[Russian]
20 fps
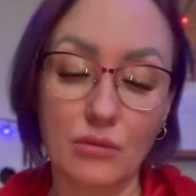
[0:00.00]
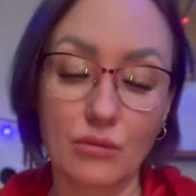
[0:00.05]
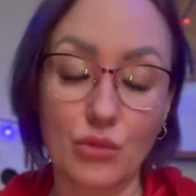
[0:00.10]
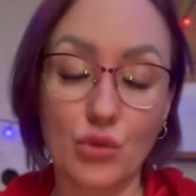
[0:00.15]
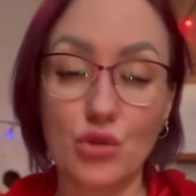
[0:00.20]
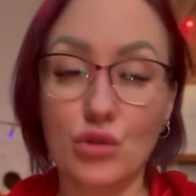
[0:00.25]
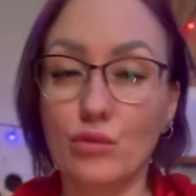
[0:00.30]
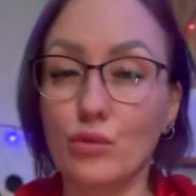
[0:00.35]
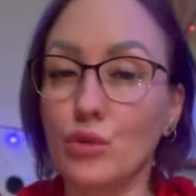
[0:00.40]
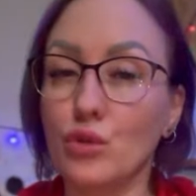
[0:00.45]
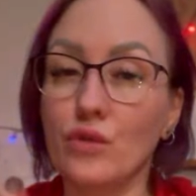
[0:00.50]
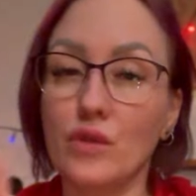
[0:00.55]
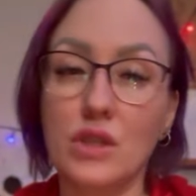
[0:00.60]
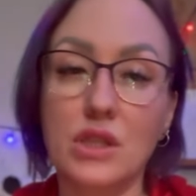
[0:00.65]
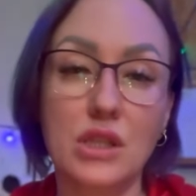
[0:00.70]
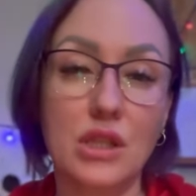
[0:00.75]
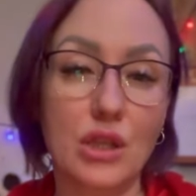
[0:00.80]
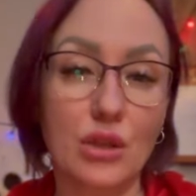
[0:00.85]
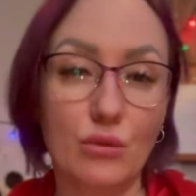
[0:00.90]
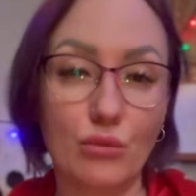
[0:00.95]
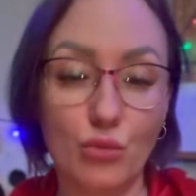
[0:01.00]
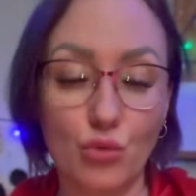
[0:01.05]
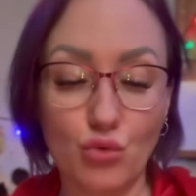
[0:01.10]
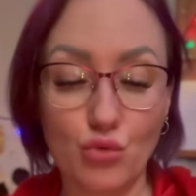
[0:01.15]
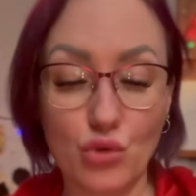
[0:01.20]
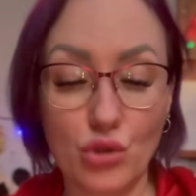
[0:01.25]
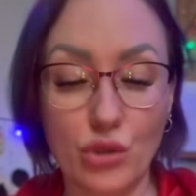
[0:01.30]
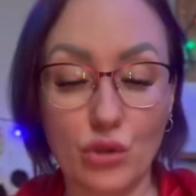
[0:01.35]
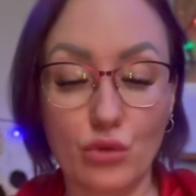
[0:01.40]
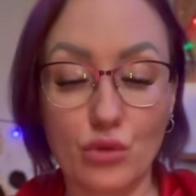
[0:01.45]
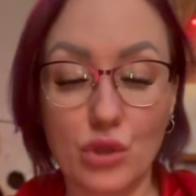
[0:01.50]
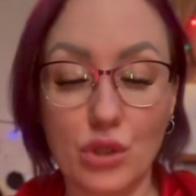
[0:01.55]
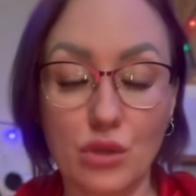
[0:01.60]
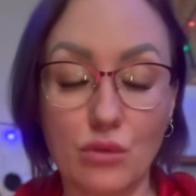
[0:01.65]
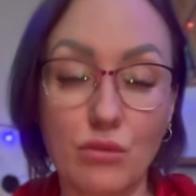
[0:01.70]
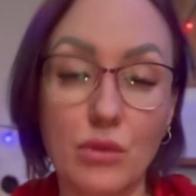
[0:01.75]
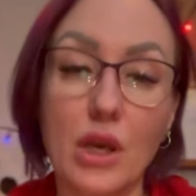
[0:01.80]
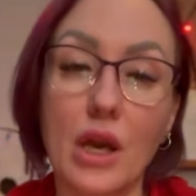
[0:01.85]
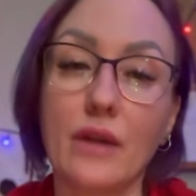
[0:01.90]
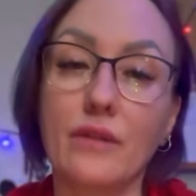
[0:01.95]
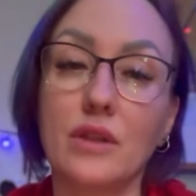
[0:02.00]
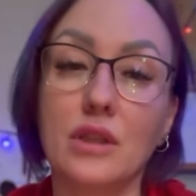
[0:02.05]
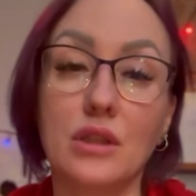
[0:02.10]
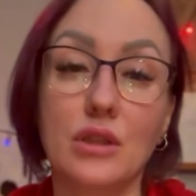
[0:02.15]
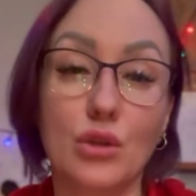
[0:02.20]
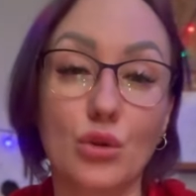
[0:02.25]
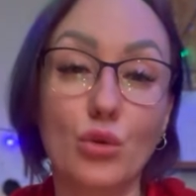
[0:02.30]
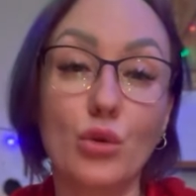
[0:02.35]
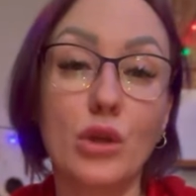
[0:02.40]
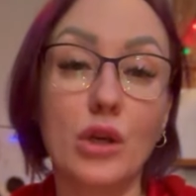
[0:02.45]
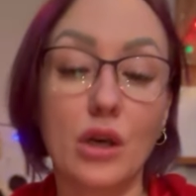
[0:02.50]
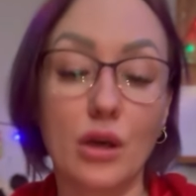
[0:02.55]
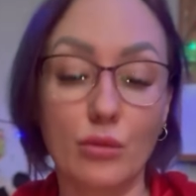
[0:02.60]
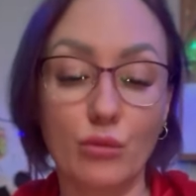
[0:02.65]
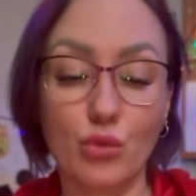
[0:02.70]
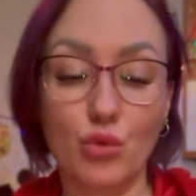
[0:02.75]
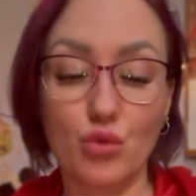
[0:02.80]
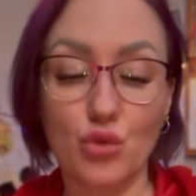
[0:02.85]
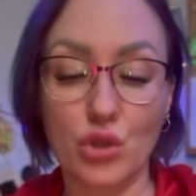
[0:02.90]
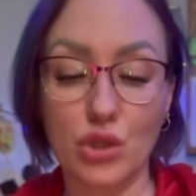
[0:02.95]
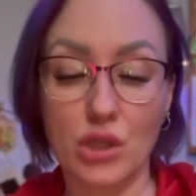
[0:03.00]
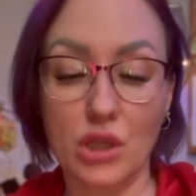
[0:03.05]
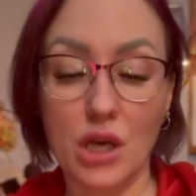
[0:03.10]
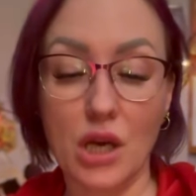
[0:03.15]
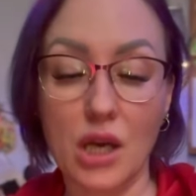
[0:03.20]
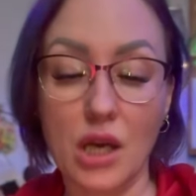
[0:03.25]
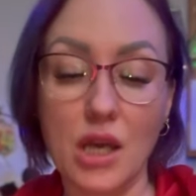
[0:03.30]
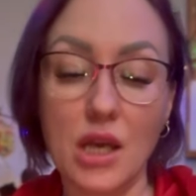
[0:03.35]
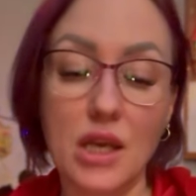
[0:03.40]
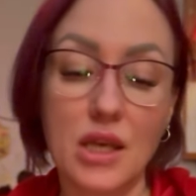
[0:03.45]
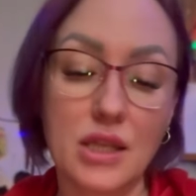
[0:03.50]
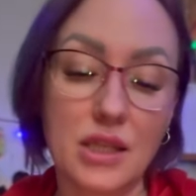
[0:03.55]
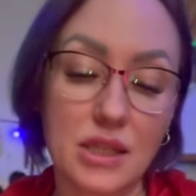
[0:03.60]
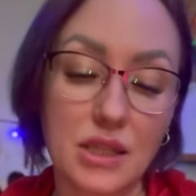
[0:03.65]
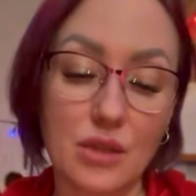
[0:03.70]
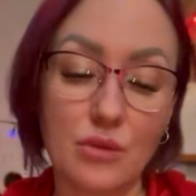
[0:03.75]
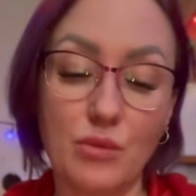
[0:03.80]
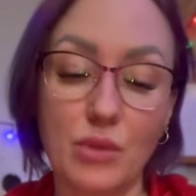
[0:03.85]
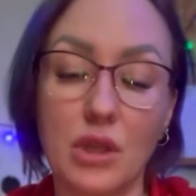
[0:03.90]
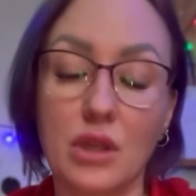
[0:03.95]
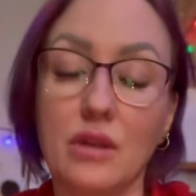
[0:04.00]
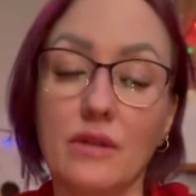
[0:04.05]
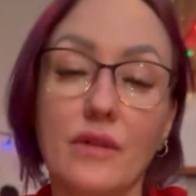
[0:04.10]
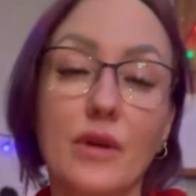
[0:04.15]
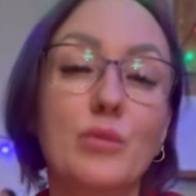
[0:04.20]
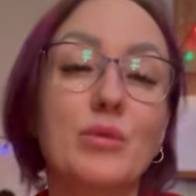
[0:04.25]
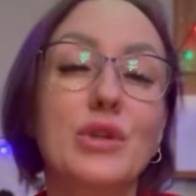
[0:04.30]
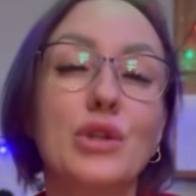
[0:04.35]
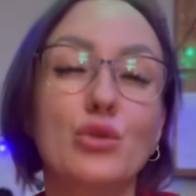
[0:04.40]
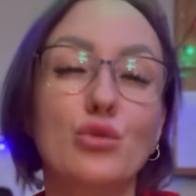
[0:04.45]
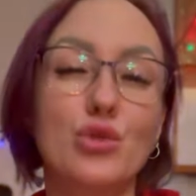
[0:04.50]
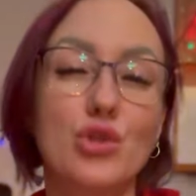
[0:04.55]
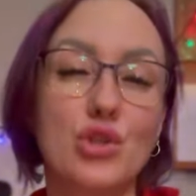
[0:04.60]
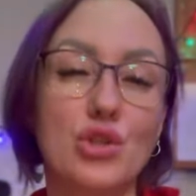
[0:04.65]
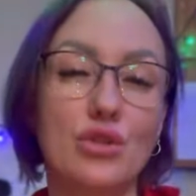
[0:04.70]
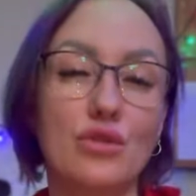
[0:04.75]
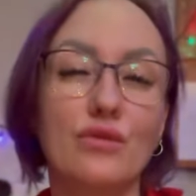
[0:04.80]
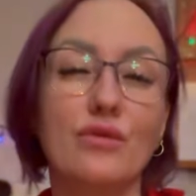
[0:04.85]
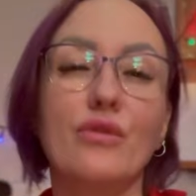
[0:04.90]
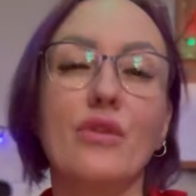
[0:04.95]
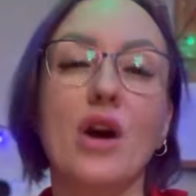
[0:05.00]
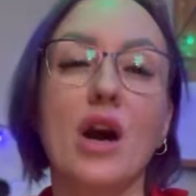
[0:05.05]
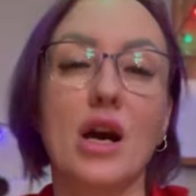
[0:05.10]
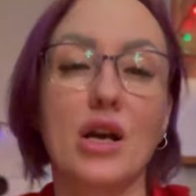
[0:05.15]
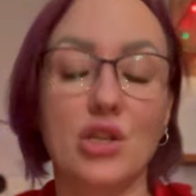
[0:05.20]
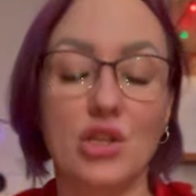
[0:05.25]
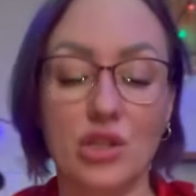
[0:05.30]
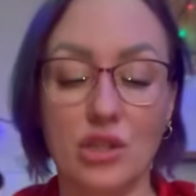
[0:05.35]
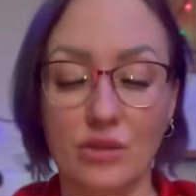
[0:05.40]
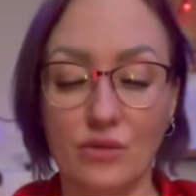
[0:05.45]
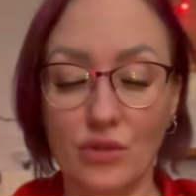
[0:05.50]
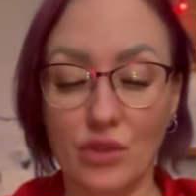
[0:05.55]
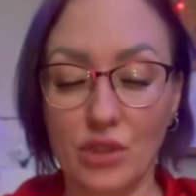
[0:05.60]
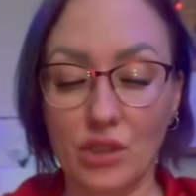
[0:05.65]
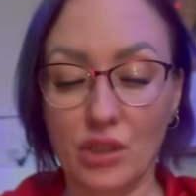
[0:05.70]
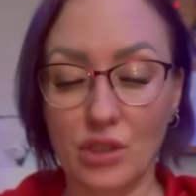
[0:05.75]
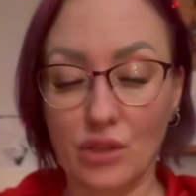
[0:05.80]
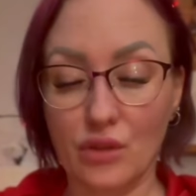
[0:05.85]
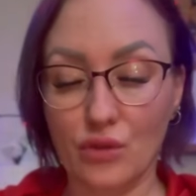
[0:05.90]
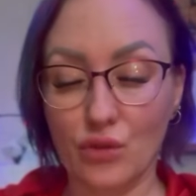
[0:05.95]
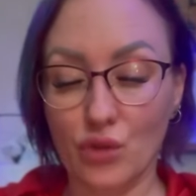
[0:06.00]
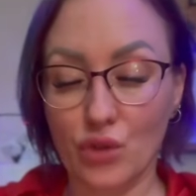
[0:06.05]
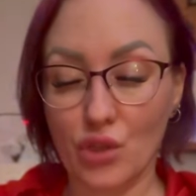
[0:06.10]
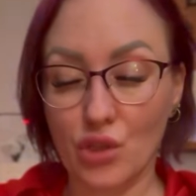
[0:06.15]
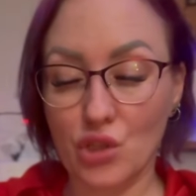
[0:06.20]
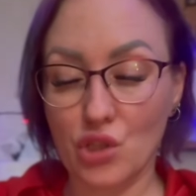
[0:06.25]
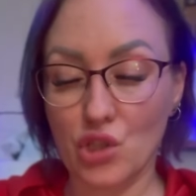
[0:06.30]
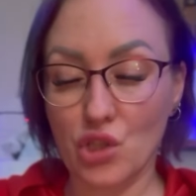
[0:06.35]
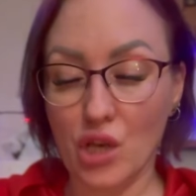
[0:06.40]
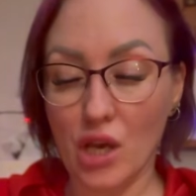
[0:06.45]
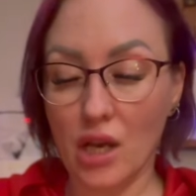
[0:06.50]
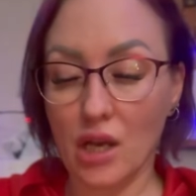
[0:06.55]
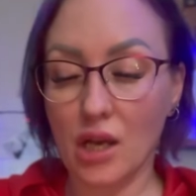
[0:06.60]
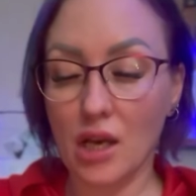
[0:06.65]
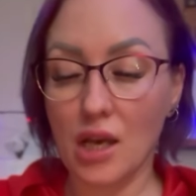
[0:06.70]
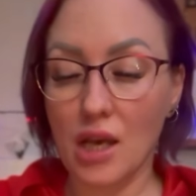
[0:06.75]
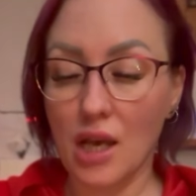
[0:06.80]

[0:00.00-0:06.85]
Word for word: Может быть, у вас нет мужа, но семья ведь не только муж, да, семейная. Вам это очень важно, вот этот вот очаг.